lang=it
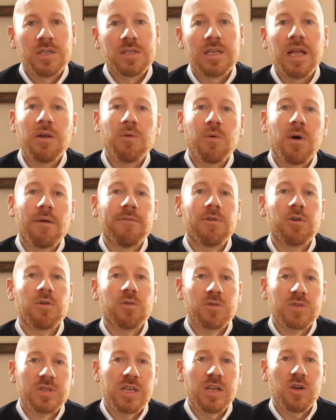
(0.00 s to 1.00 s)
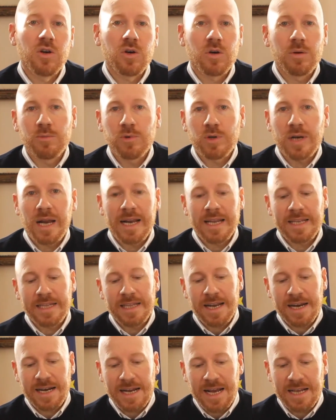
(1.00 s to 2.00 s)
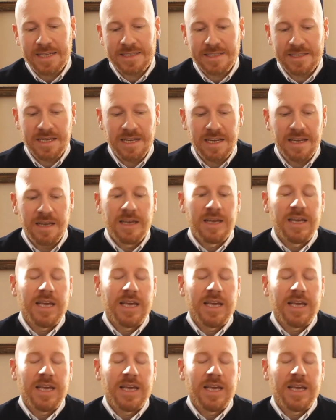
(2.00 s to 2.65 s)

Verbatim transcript: del nuovo consiglio comunale dei ragazzi.